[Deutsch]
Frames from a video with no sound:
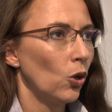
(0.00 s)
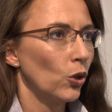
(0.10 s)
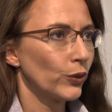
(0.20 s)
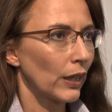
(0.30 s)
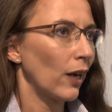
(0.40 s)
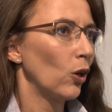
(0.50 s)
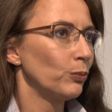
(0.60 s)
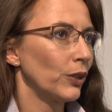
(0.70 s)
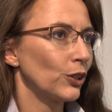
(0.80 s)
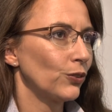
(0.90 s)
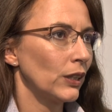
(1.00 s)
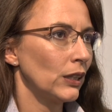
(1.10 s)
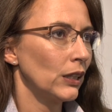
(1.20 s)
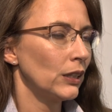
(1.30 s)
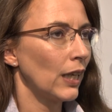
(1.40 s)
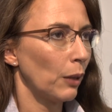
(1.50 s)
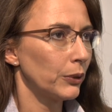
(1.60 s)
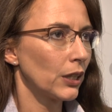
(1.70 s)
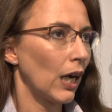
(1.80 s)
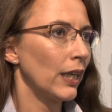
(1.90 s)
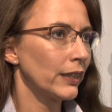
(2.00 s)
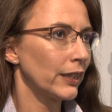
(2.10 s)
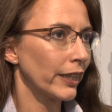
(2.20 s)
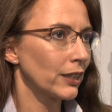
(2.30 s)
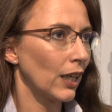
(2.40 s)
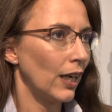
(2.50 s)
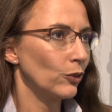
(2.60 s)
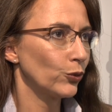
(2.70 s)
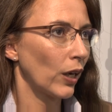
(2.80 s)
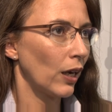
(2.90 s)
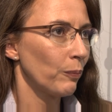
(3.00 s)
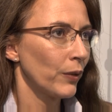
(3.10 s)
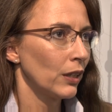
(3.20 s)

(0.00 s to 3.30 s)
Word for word: Und wir glauben, dass wir hier die Kapitalgedeckte einfach